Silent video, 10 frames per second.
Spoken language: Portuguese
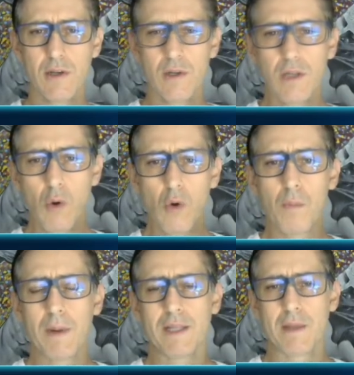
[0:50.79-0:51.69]
não
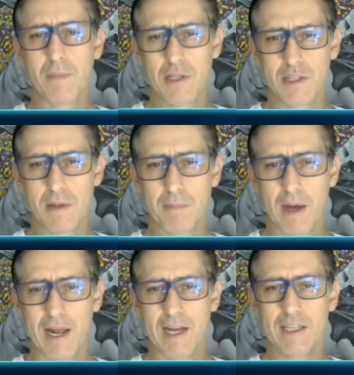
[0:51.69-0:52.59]
completamente
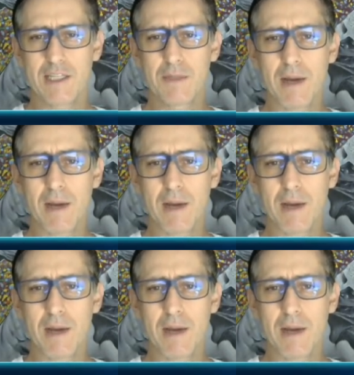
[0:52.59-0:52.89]
separadas,